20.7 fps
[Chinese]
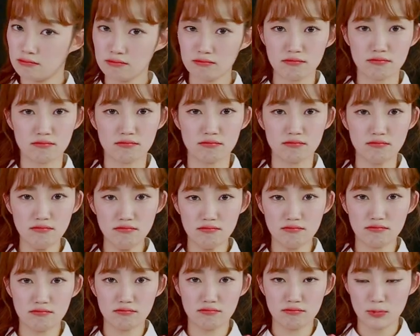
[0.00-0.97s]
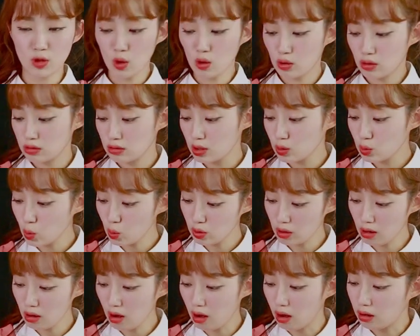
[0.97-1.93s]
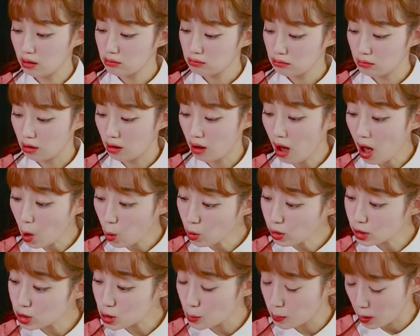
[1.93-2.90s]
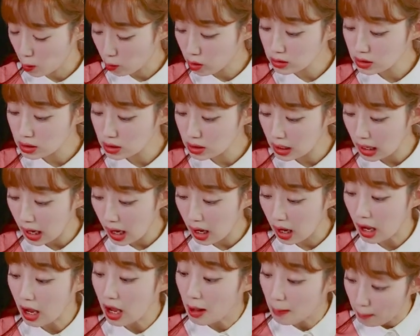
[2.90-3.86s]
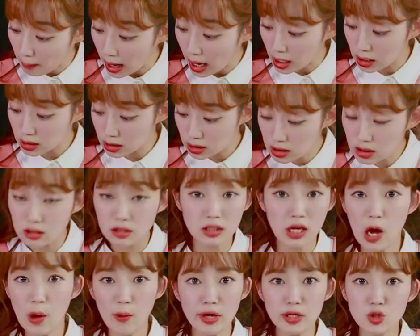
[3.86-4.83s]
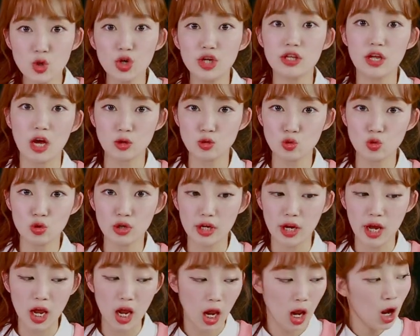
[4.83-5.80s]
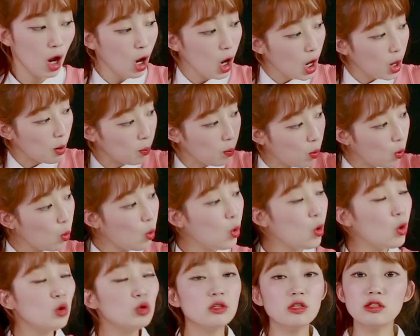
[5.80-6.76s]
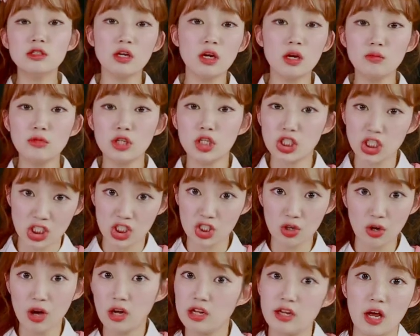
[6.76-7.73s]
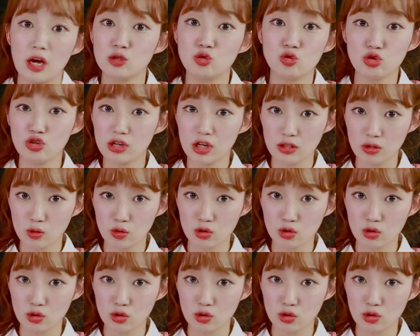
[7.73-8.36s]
嗯，不过大白兔，我课后班学习过，语言是全社会约定俗成的，是需要大家共同遵守的。